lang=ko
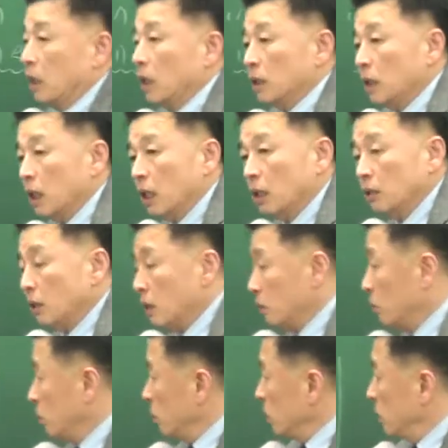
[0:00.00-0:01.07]
예상한
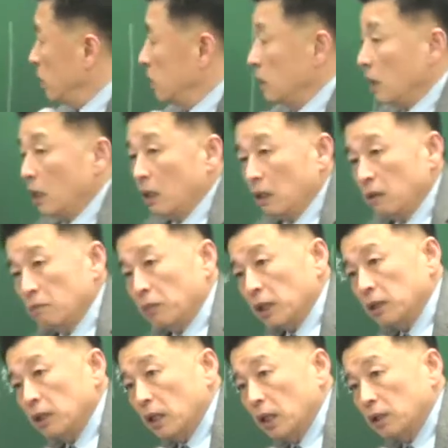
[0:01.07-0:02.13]
거하고 실제
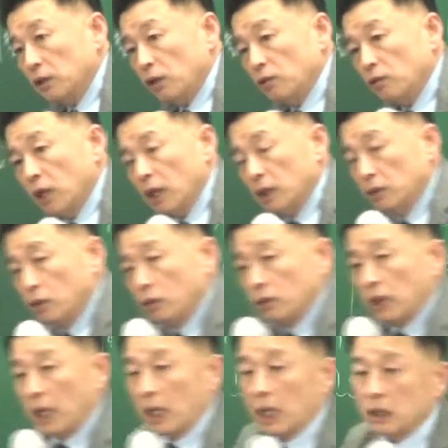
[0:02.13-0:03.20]
발생한 결과가 서로
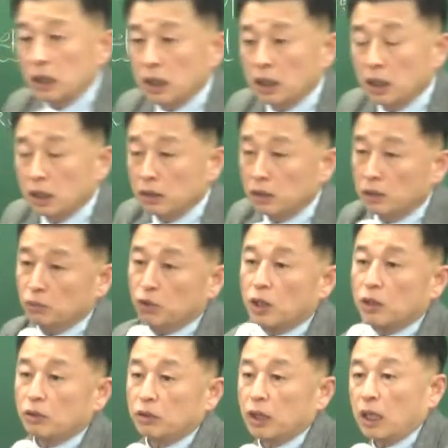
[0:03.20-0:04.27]
달라지게 되는 걸 뭐라
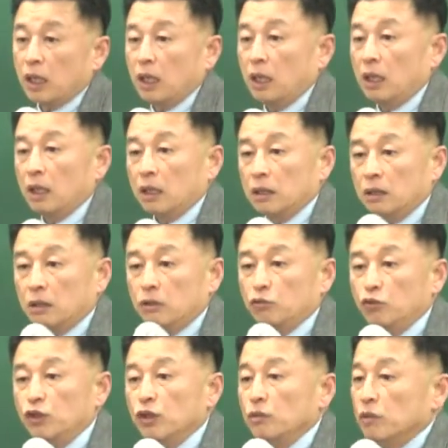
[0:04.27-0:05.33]
그런다. 그걸
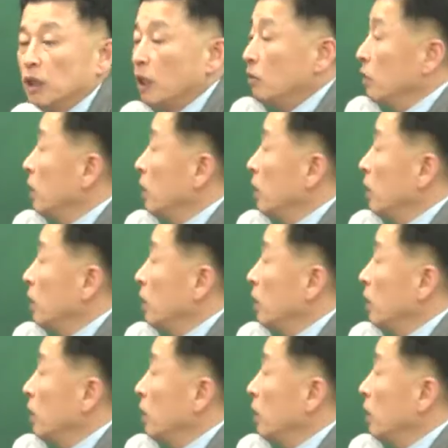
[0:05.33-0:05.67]
위험이라고